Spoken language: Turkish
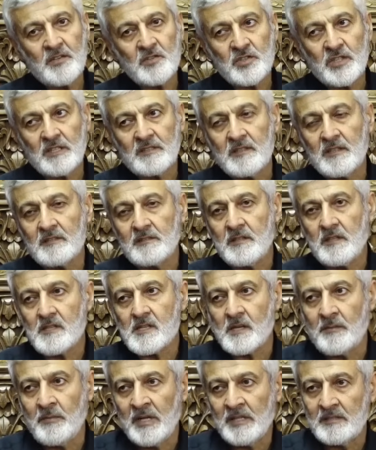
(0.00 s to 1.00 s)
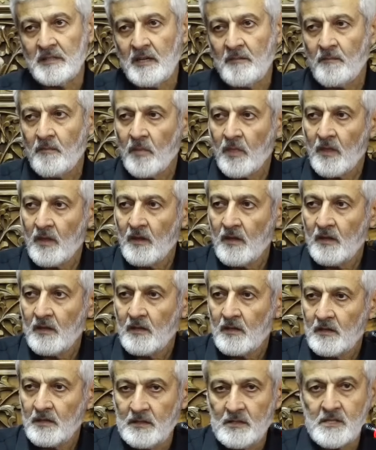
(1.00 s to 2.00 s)
hicret ettiği zaman da
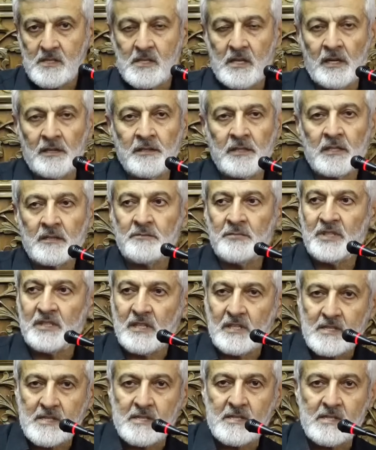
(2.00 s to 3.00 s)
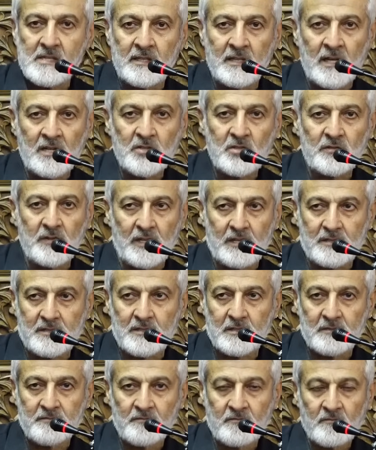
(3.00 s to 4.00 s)
Hristiyanların bir teslis inancı
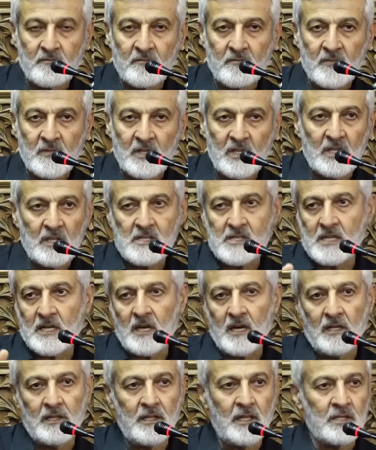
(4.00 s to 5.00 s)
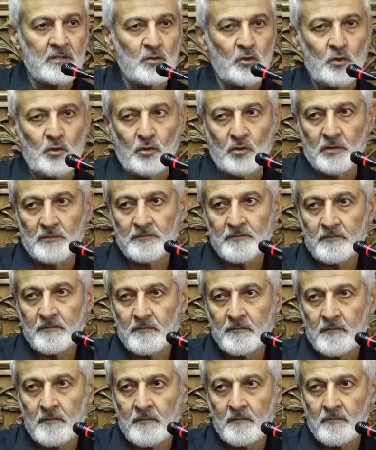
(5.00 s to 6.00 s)
var. İsa Allah'ın oğlu,
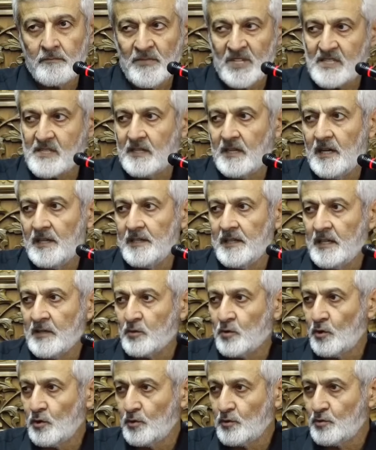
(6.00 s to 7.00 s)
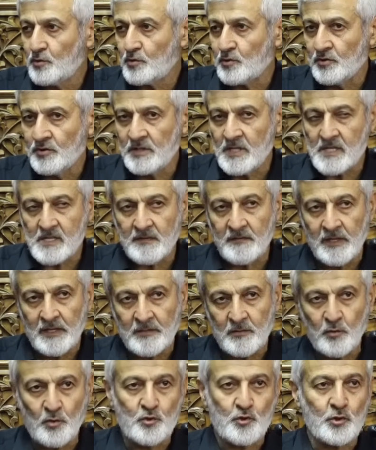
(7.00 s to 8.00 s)
Mesih Allah'ın oğlu düşüncesi var.
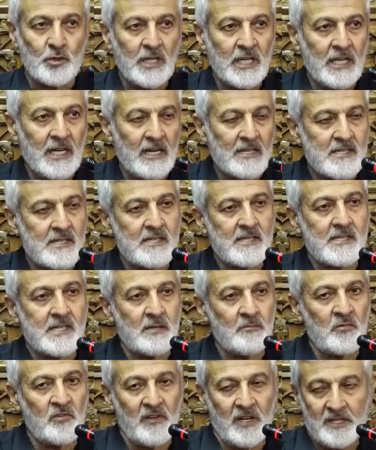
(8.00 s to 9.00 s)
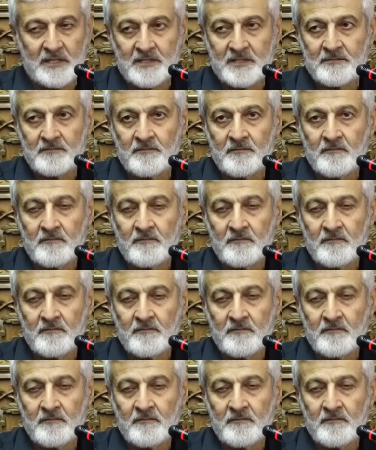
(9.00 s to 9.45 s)
Üçlü ilah sistemi var.